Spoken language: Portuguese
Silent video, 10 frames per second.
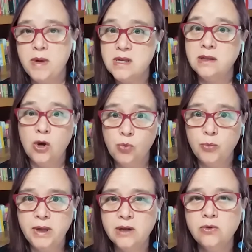pelo menos
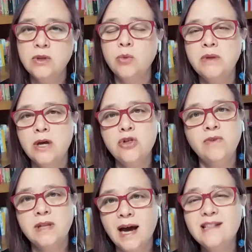até o momento, não
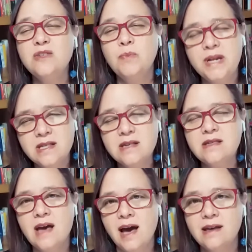tem atividades
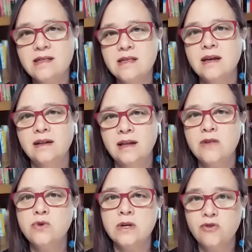presenciais
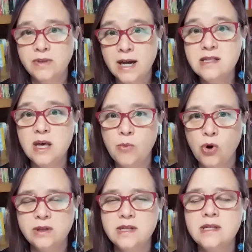né? São atividades
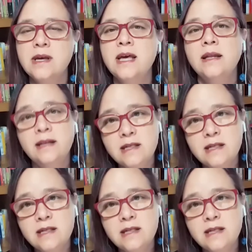remotas.